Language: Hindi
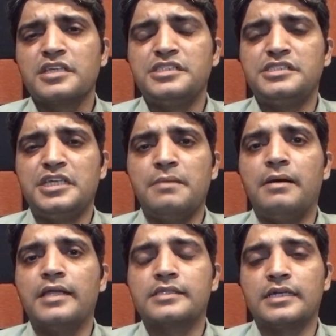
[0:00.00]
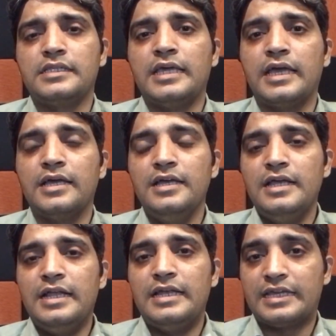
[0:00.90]
जिसने ये बात कर दी है
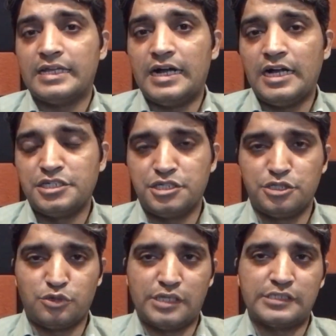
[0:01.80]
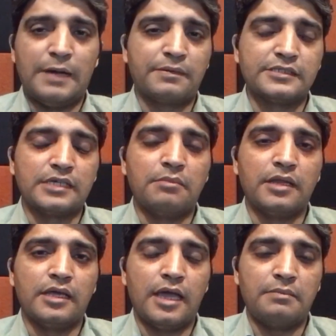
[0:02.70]
लेकिन आज थोड़ा सा आपके
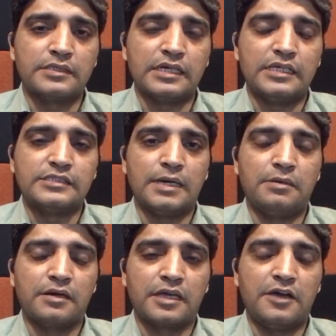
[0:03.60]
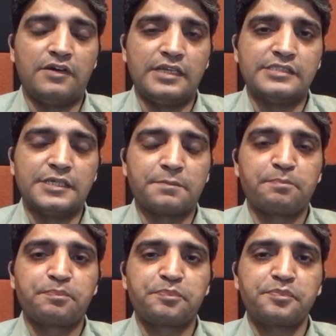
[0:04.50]
सामने अहमद खान साहब के हवाले से
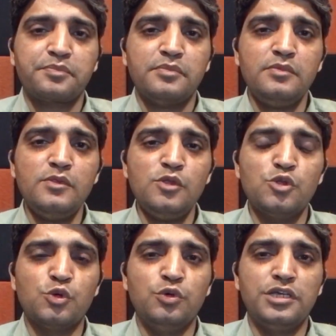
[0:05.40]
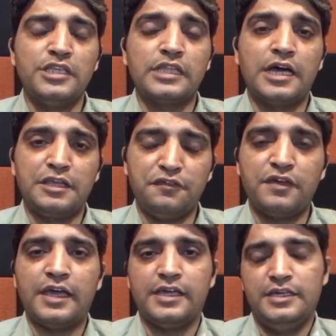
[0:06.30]
जो उनकी तारीफ
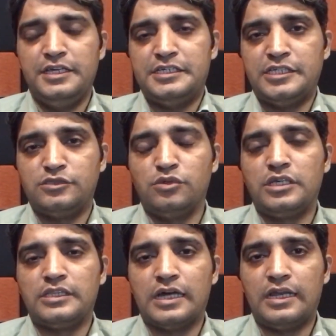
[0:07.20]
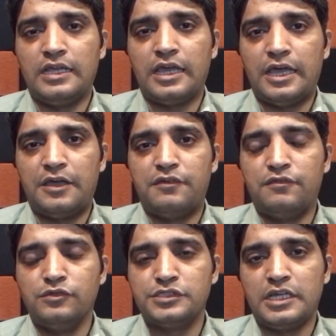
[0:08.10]
है या जो उनकी तारीख है
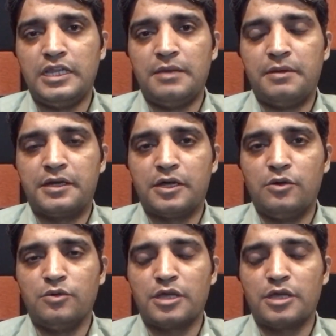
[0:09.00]
उसके लिए बैठा हूँ